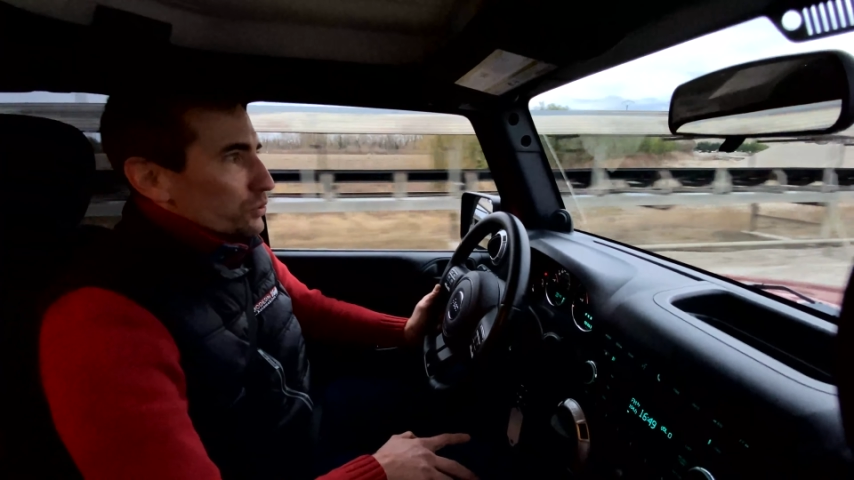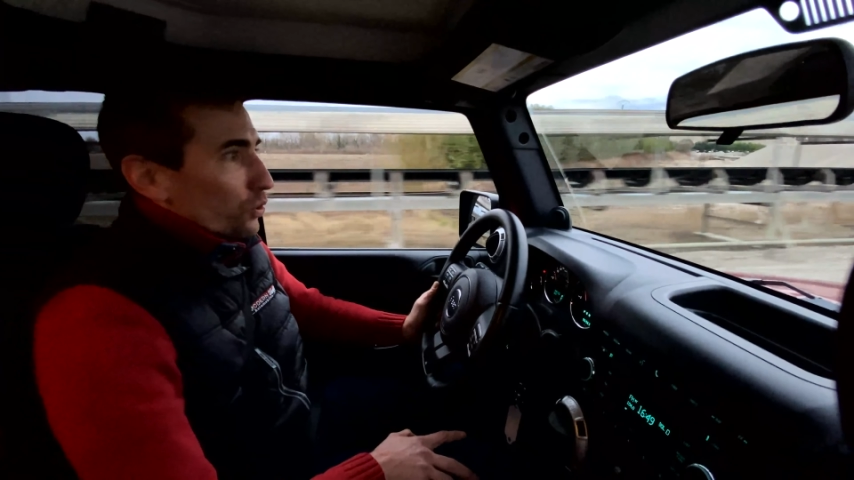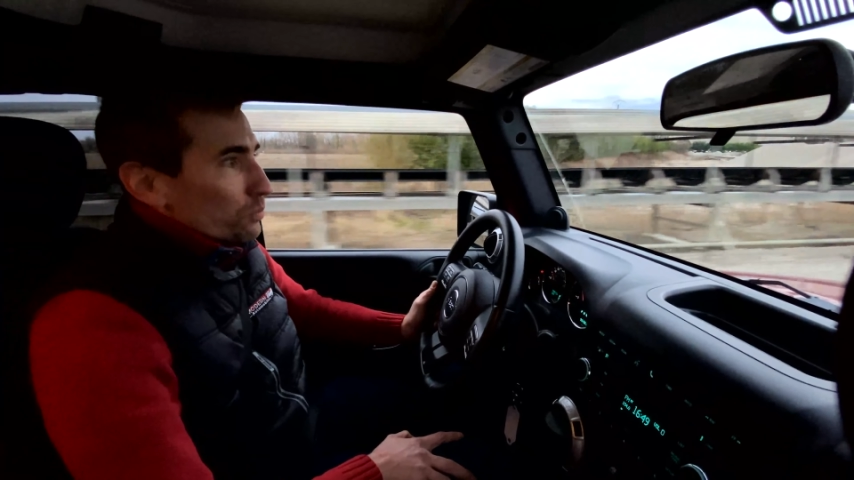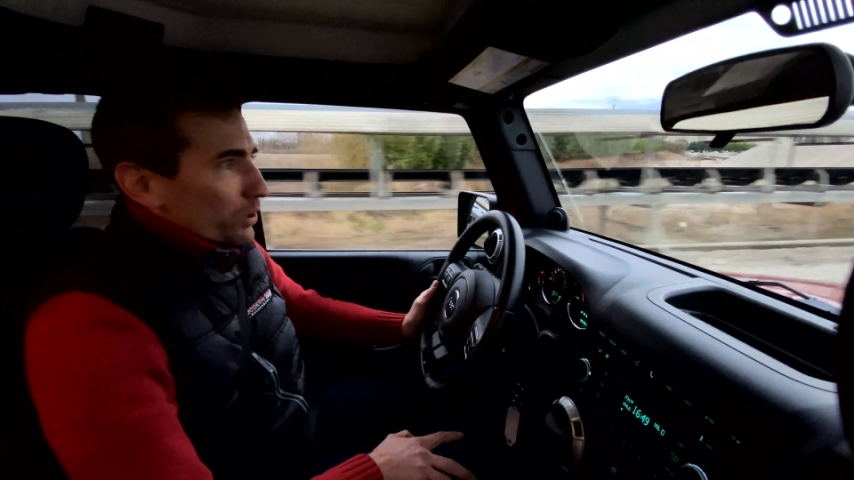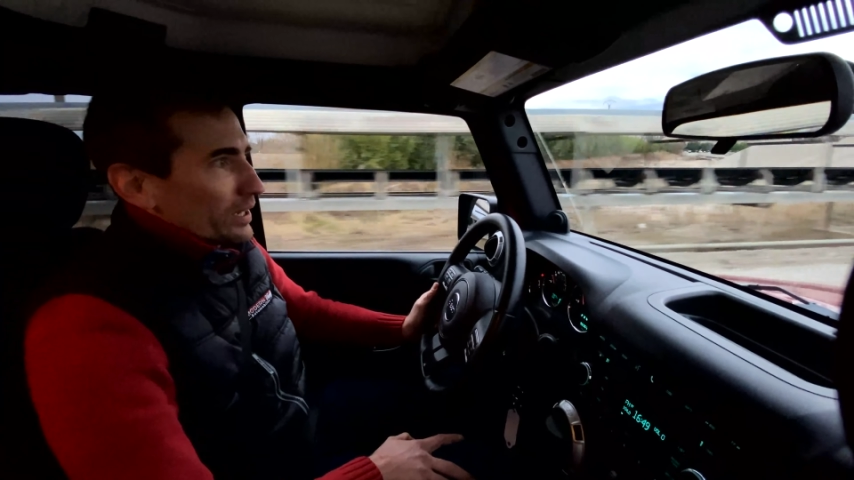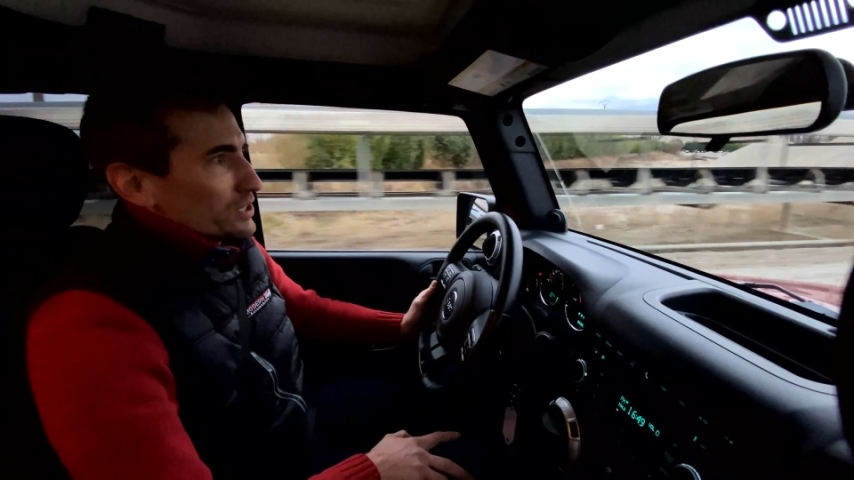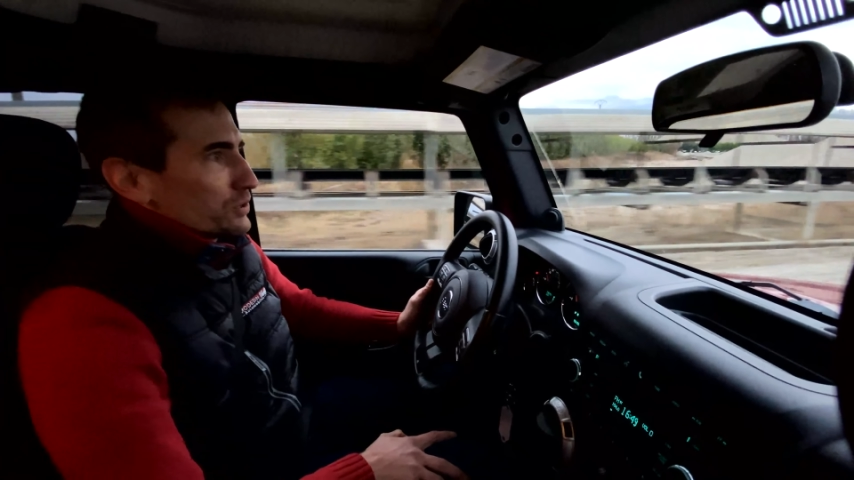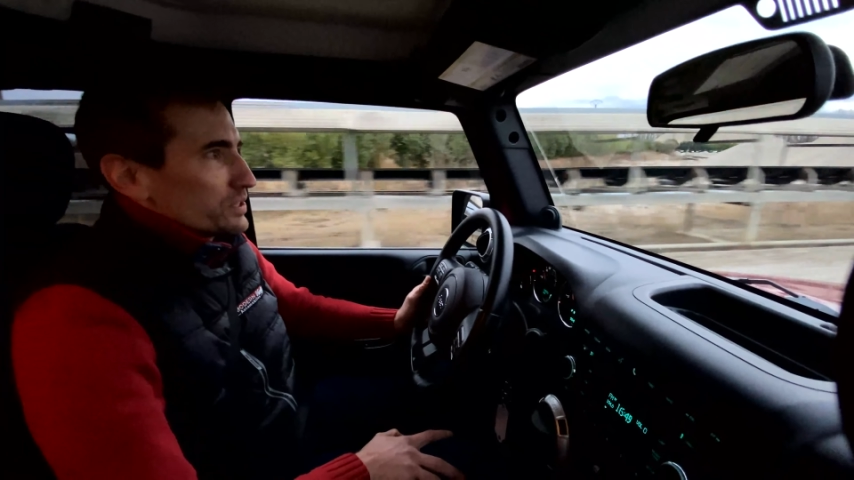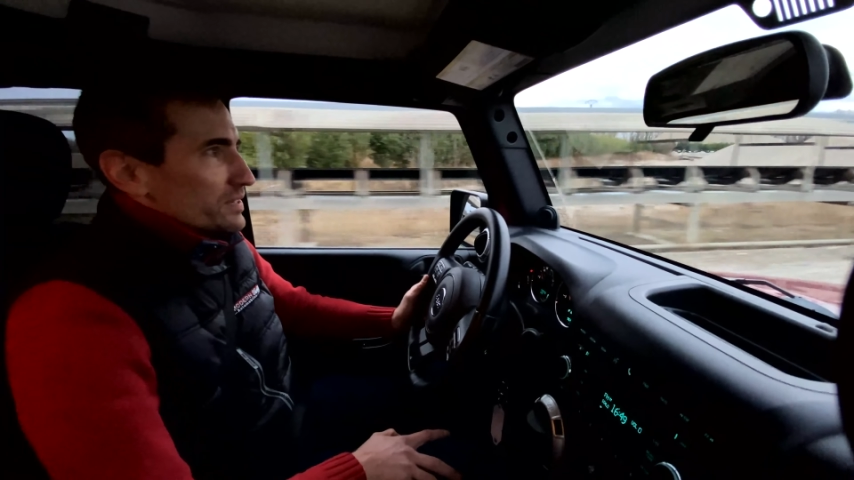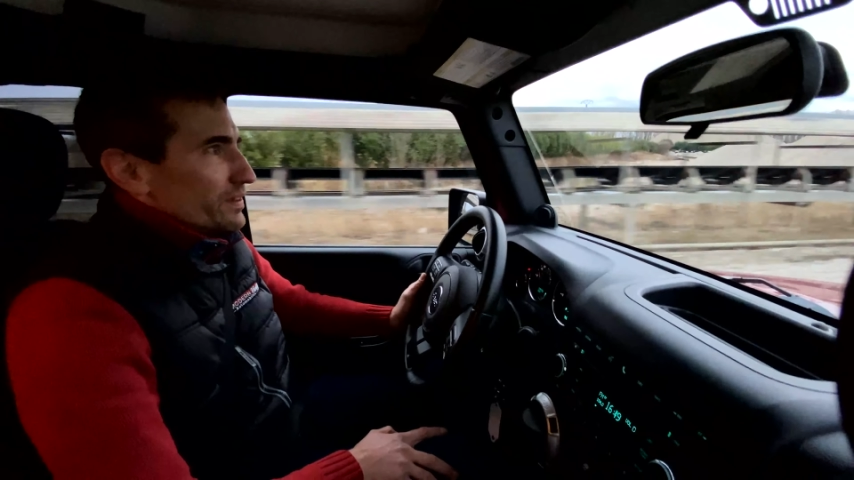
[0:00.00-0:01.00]
remorquage
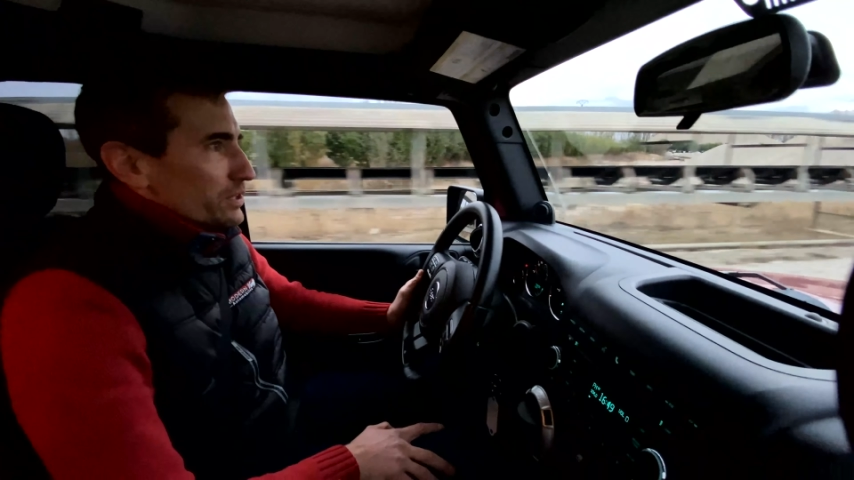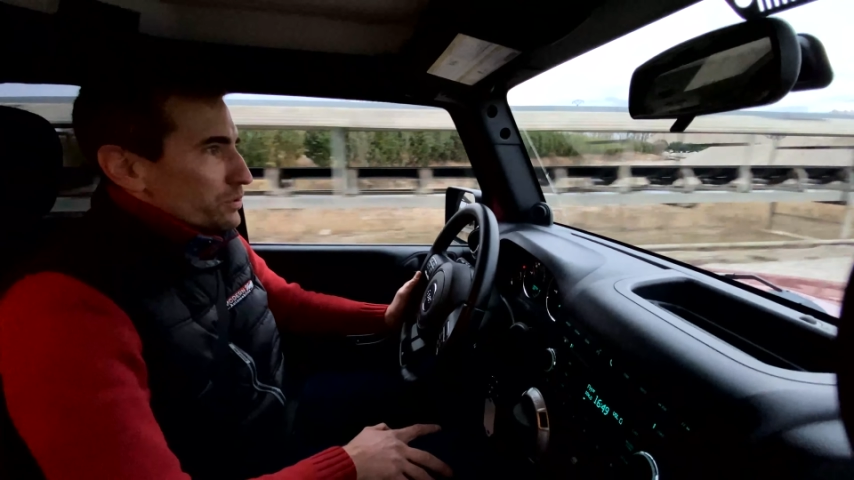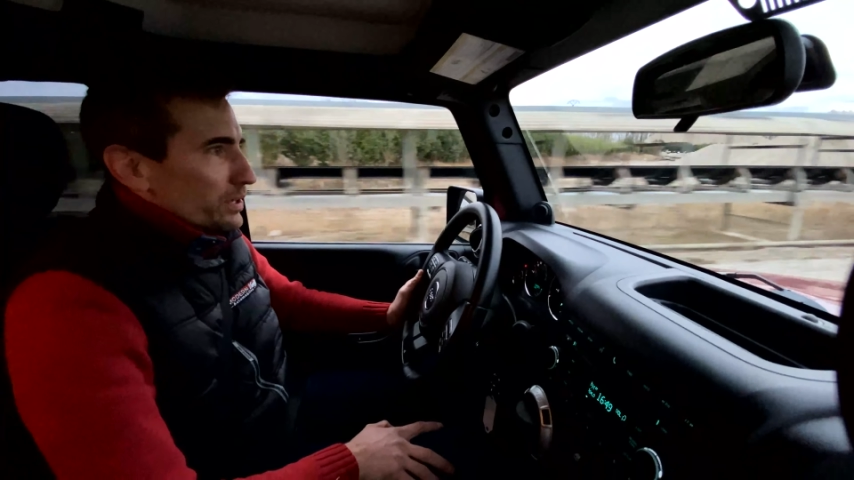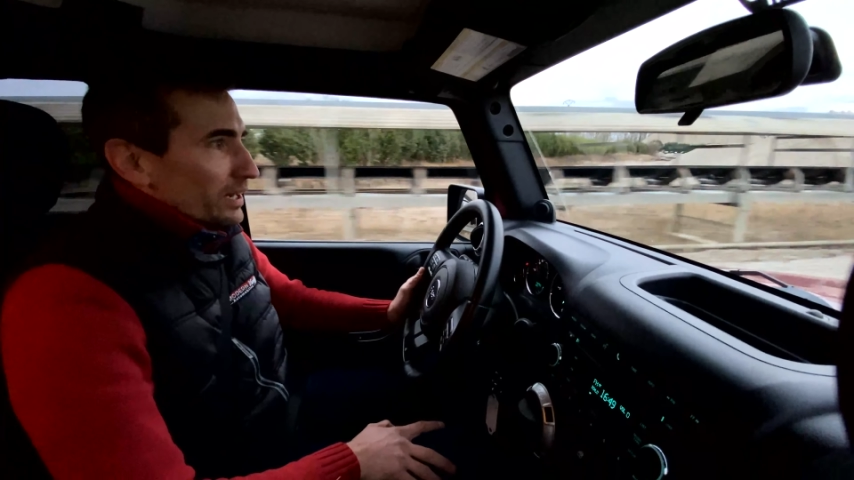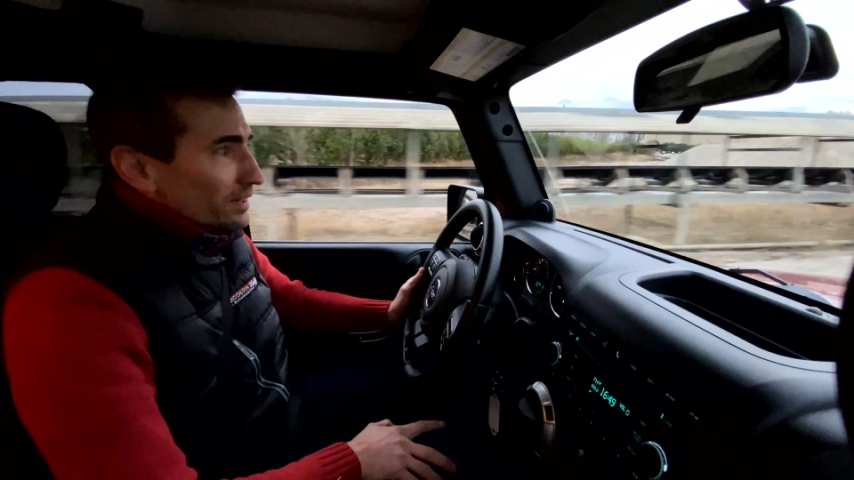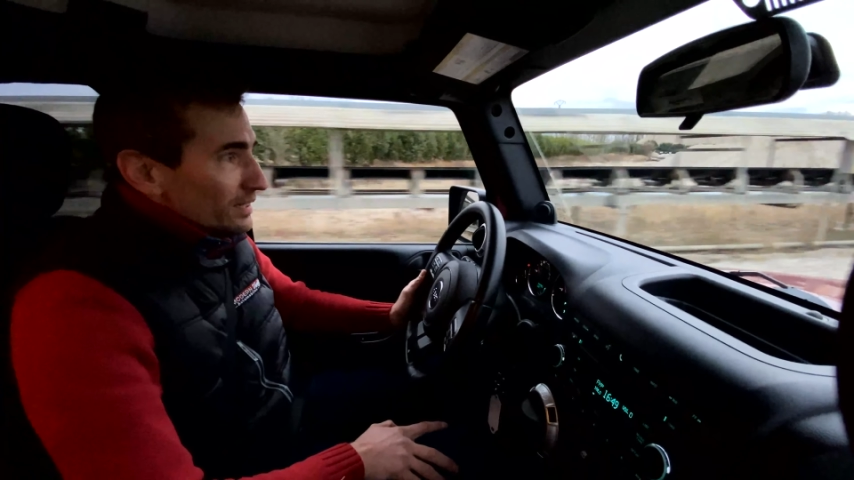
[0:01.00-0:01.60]
sur ces véhicules-là.